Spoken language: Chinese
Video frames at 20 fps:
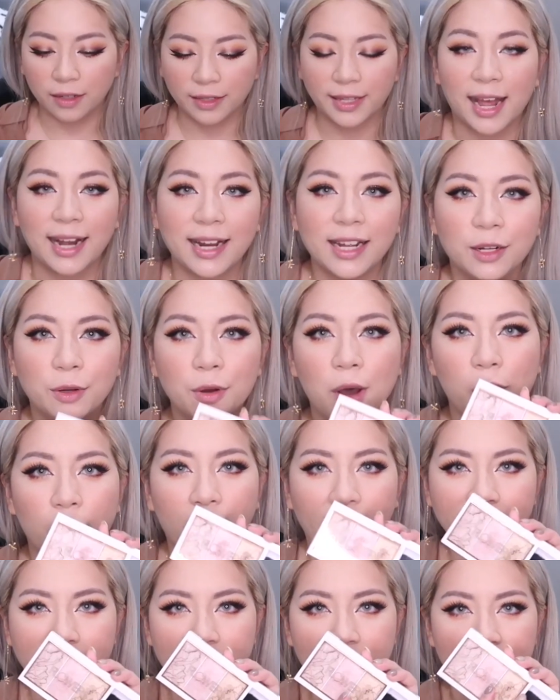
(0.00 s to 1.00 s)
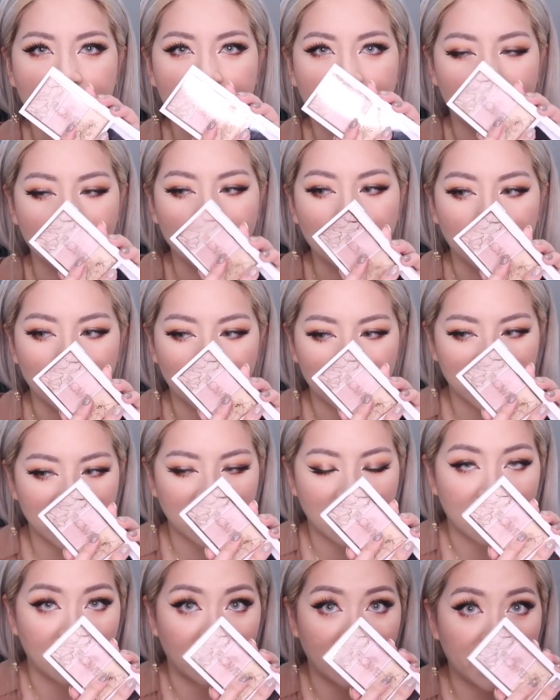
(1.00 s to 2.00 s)
呃，打亮的话，我还是来使用我最
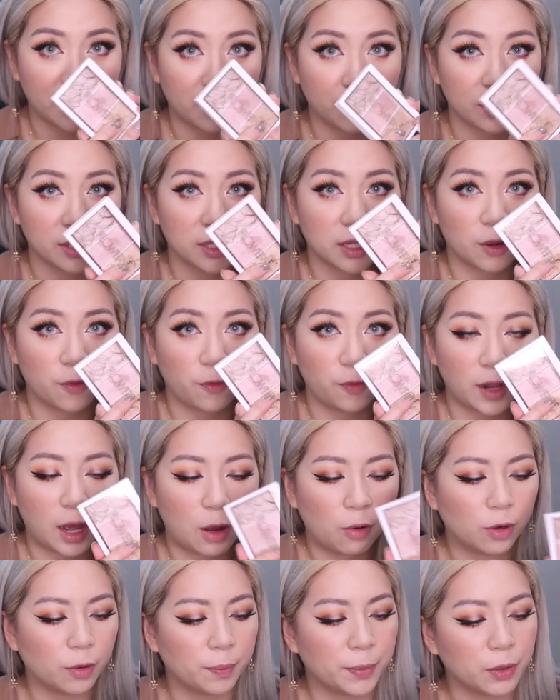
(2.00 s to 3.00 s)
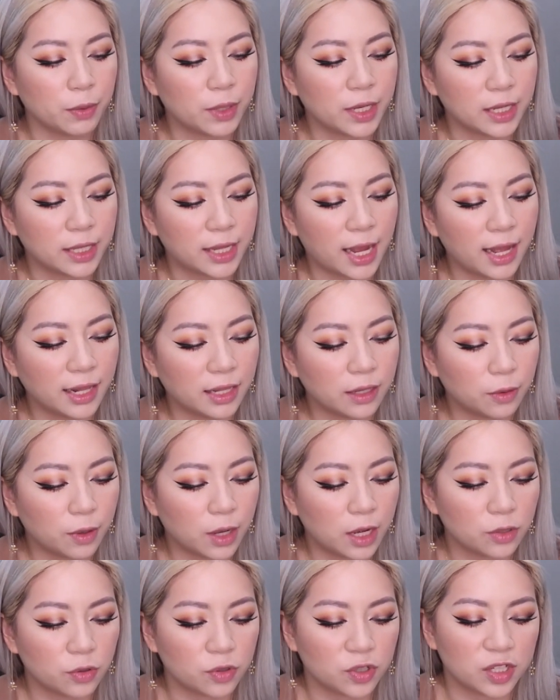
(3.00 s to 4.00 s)
近很爱用的这个 Flower Beauty，它的
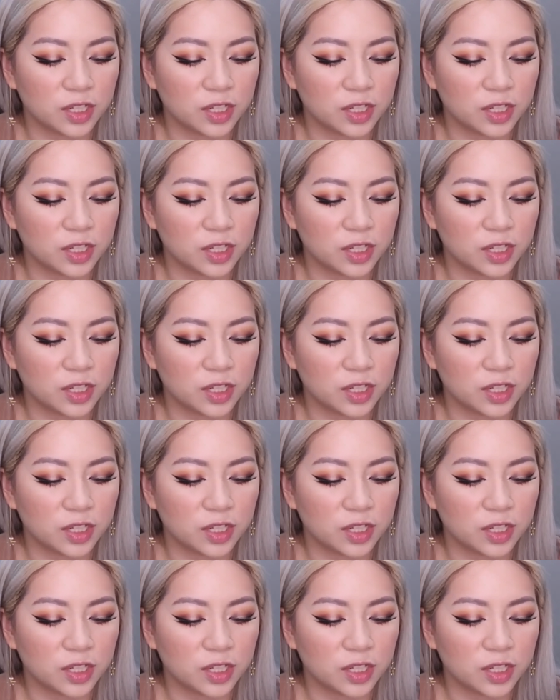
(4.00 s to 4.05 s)
话就